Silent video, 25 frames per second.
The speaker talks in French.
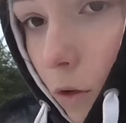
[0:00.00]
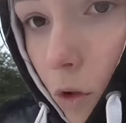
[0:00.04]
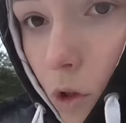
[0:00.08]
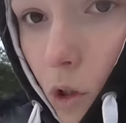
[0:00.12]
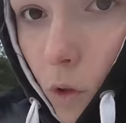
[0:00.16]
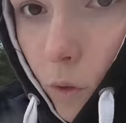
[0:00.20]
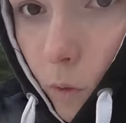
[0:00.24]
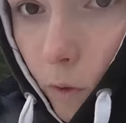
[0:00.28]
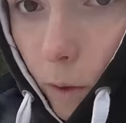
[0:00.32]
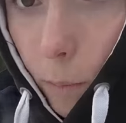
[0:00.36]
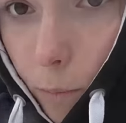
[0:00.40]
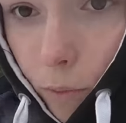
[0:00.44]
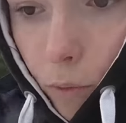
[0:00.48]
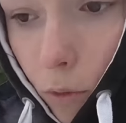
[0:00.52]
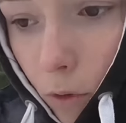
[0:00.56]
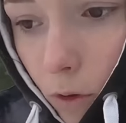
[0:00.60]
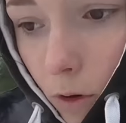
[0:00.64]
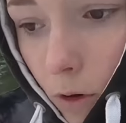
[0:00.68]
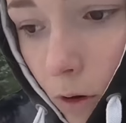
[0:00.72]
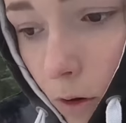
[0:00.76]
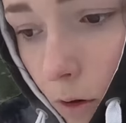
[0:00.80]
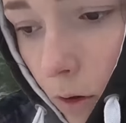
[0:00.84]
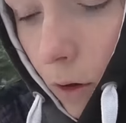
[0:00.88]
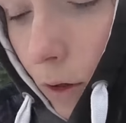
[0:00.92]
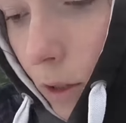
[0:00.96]
est-ce que je fais
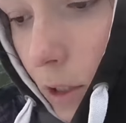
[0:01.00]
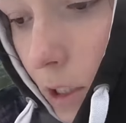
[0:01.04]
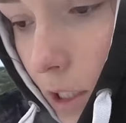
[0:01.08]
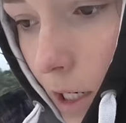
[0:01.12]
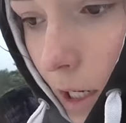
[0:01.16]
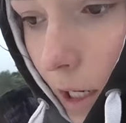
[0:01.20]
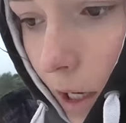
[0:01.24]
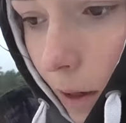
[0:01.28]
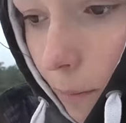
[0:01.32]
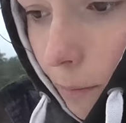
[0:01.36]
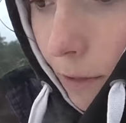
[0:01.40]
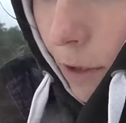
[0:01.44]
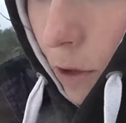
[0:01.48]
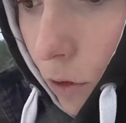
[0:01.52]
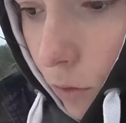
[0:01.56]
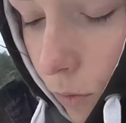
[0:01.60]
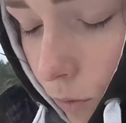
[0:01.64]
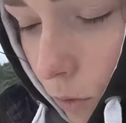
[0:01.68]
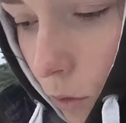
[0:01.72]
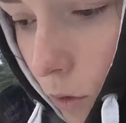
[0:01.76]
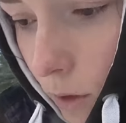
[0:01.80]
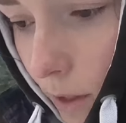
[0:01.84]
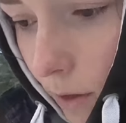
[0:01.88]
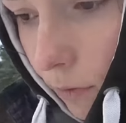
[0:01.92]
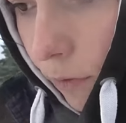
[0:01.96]
pour euh, gérer mes
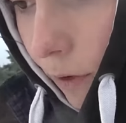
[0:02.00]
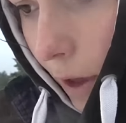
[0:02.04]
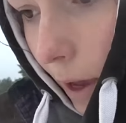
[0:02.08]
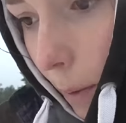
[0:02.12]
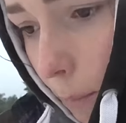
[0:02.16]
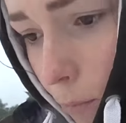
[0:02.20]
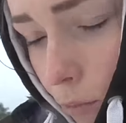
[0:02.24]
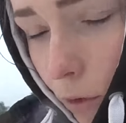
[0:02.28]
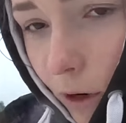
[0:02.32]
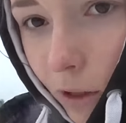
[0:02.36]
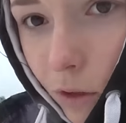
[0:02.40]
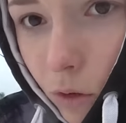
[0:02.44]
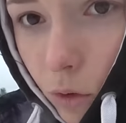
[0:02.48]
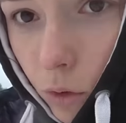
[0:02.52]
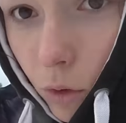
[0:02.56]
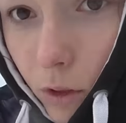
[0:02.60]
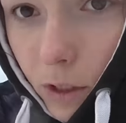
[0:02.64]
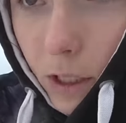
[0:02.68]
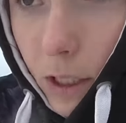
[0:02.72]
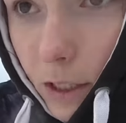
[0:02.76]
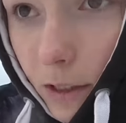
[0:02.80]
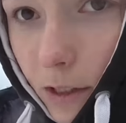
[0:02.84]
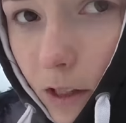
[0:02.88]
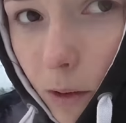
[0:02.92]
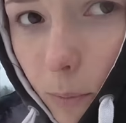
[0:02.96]
chevaux l'hiver, pour être
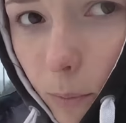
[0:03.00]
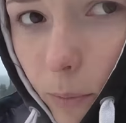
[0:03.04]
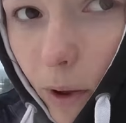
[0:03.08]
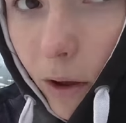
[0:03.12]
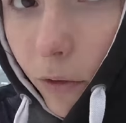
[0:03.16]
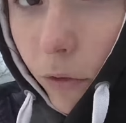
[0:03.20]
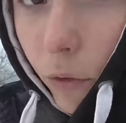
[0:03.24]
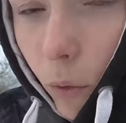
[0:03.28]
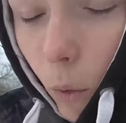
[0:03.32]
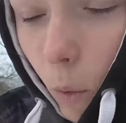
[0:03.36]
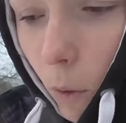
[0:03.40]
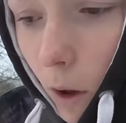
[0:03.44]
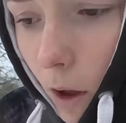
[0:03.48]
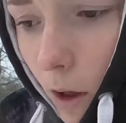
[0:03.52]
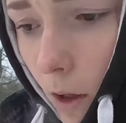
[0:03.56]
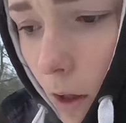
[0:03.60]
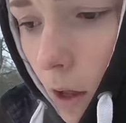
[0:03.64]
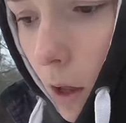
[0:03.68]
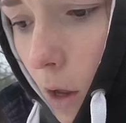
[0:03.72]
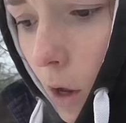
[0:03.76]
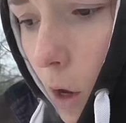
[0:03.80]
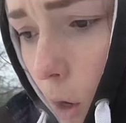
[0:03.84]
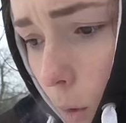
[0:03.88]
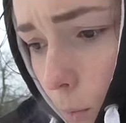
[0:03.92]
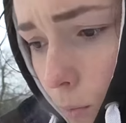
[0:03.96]
sûr qu'il n'est pas froid,
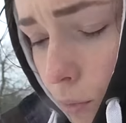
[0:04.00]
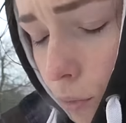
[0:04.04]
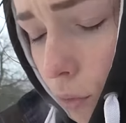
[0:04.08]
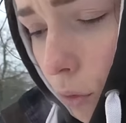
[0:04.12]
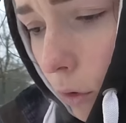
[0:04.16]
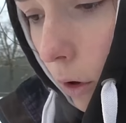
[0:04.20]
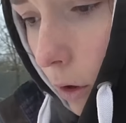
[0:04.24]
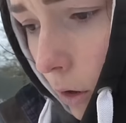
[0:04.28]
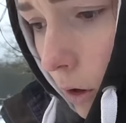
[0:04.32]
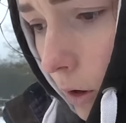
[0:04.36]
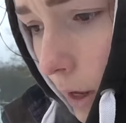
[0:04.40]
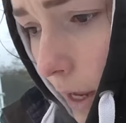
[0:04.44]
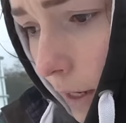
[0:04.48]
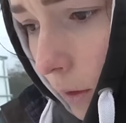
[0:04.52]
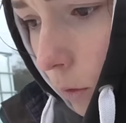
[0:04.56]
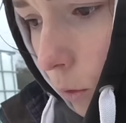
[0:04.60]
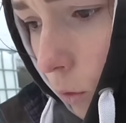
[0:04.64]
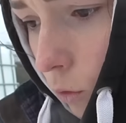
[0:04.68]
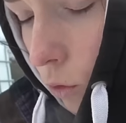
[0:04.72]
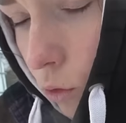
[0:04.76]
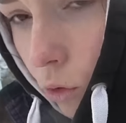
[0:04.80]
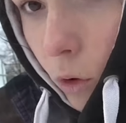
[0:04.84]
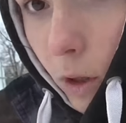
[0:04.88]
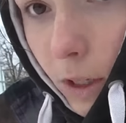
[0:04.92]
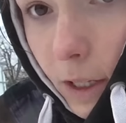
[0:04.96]
pour euh,
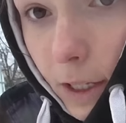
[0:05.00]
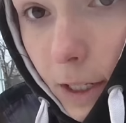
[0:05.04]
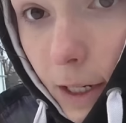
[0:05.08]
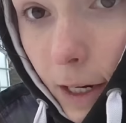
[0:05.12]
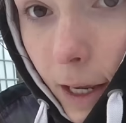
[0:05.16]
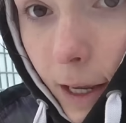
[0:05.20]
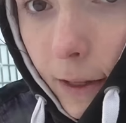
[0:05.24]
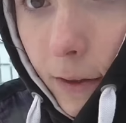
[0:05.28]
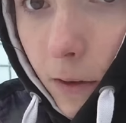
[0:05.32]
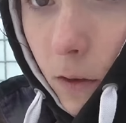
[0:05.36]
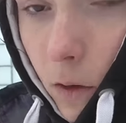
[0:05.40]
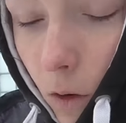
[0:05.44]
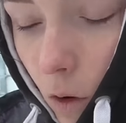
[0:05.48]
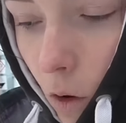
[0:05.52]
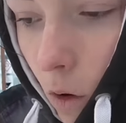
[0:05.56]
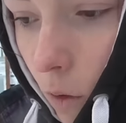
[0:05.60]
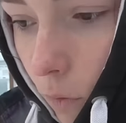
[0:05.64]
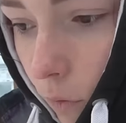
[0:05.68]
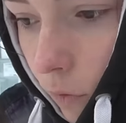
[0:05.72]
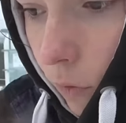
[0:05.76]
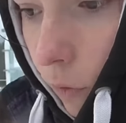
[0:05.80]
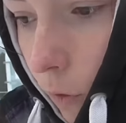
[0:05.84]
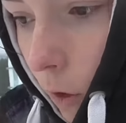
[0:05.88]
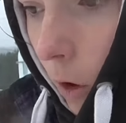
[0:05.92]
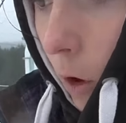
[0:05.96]
être sûr qu'ils restent
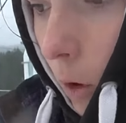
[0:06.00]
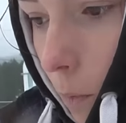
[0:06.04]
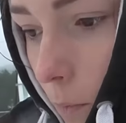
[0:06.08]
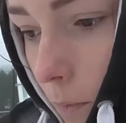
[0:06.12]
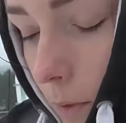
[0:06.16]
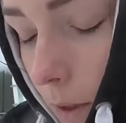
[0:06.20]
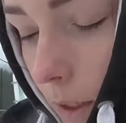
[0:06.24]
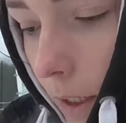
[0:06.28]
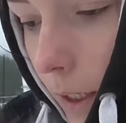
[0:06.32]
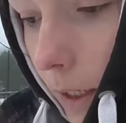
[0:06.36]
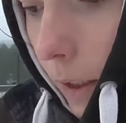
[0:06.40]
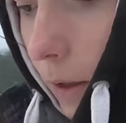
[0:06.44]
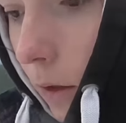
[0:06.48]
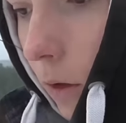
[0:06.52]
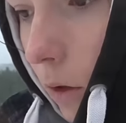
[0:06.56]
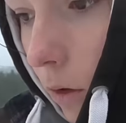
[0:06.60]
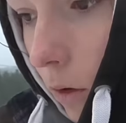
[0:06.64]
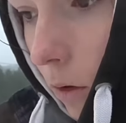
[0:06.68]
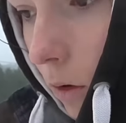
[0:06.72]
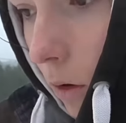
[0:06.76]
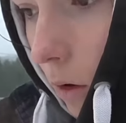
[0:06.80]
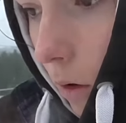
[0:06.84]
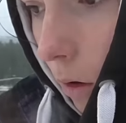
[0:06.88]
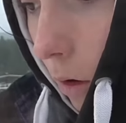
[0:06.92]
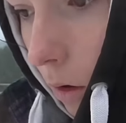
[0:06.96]
en forme et
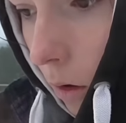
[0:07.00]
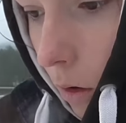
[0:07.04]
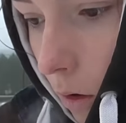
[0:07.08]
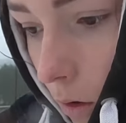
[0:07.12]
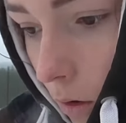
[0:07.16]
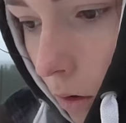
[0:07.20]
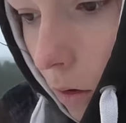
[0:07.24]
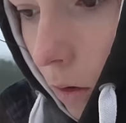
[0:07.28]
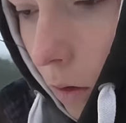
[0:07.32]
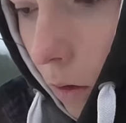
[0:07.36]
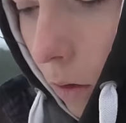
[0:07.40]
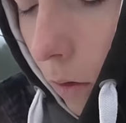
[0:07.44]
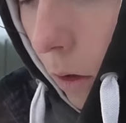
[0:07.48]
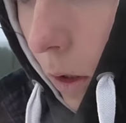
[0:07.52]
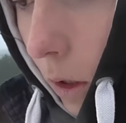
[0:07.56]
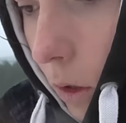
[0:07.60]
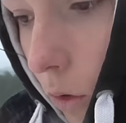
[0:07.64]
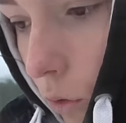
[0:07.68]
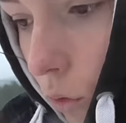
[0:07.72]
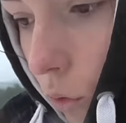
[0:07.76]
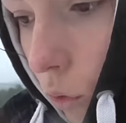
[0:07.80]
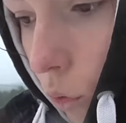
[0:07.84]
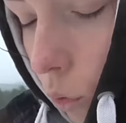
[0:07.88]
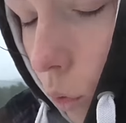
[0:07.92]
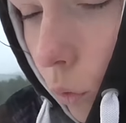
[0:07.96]

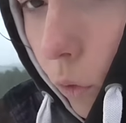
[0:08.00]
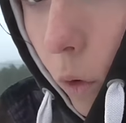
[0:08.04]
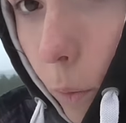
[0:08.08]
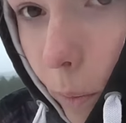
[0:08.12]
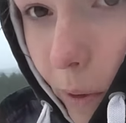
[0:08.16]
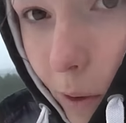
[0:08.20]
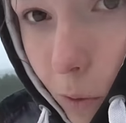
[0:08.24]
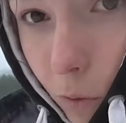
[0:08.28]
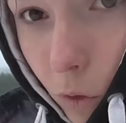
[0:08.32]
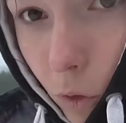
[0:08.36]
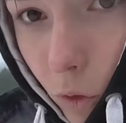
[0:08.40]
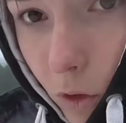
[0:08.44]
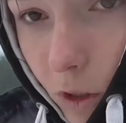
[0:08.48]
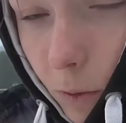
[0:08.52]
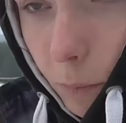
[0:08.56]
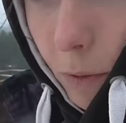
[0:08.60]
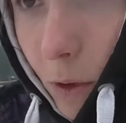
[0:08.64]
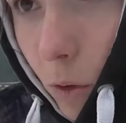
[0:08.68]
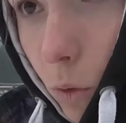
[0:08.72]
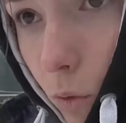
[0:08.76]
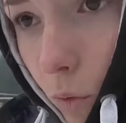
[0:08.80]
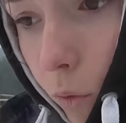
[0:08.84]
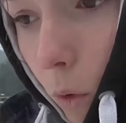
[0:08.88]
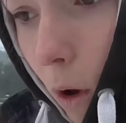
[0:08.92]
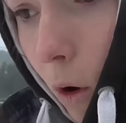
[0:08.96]
qu'ils ne souffrent pas entre
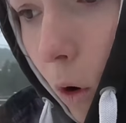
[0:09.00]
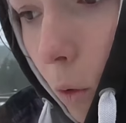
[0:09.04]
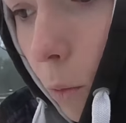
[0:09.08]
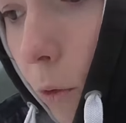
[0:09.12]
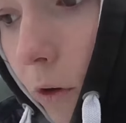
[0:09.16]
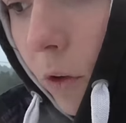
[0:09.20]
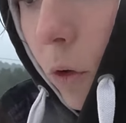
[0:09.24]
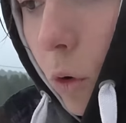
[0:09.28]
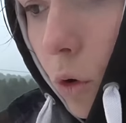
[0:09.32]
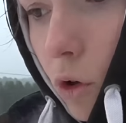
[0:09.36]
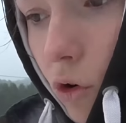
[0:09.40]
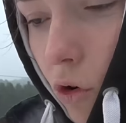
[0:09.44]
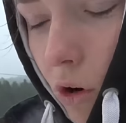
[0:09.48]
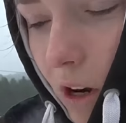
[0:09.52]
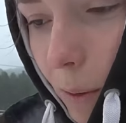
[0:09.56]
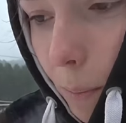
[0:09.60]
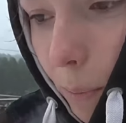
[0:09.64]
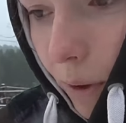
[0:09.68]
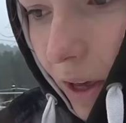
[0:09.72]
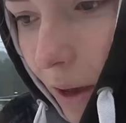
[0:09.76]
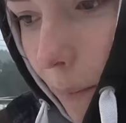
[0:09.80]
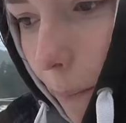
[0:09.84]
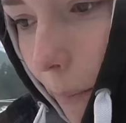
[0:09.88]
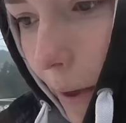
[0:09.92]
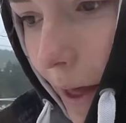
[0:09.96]
guillemets du froid, comment est-ce que je les
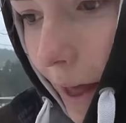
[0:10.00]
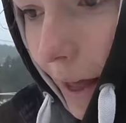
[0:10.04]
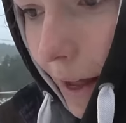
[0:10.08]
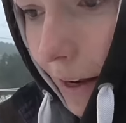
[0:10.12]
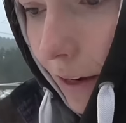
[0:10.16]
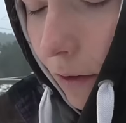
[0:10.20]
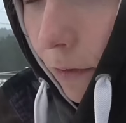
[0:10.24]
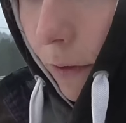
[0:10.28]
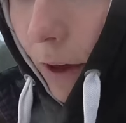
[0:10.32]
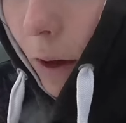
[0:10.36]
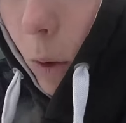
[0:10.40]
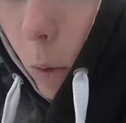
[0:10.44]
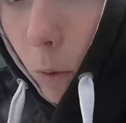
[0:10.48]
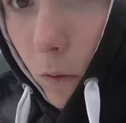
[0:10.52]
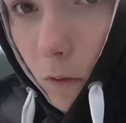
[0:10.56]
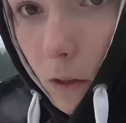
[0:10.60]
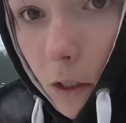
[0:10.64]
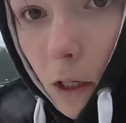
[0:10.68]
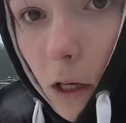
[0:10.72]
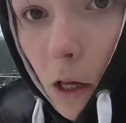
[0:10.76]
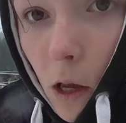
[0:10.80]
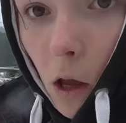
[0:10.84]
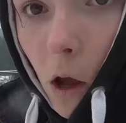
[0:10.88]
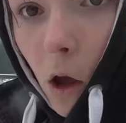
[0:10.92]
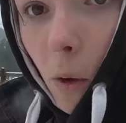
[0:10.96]
prépare à l'hiver
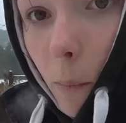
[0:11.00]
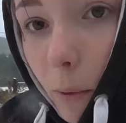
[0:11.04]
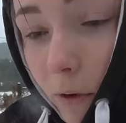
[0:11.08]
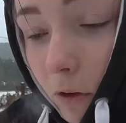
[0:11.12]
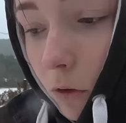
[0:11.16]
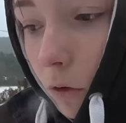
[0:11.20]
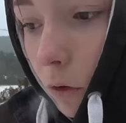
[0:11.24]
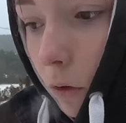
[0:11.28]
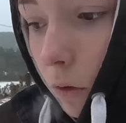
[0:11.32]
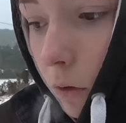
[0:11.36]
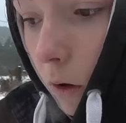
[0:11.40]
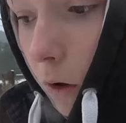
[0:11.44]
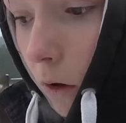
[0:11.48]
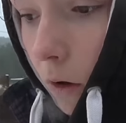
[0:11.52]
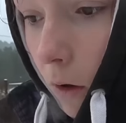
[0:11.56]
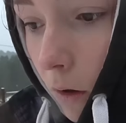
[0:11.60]
aussi Parce que